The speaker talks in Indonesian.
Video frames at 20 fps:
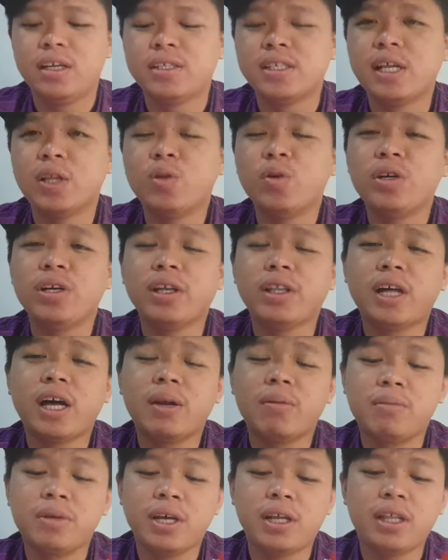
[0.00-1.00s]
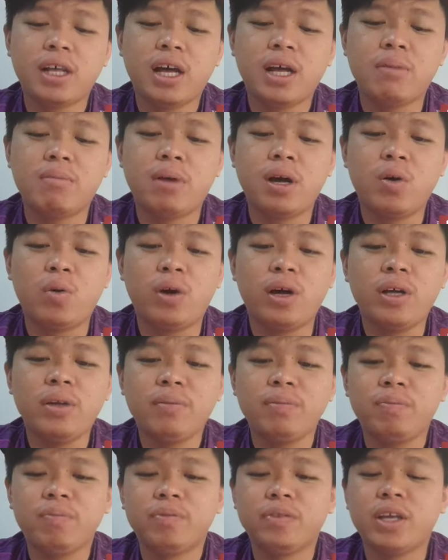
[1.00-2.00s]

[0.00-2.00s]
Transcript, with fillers: Satu kenyataan menyatakan bahwa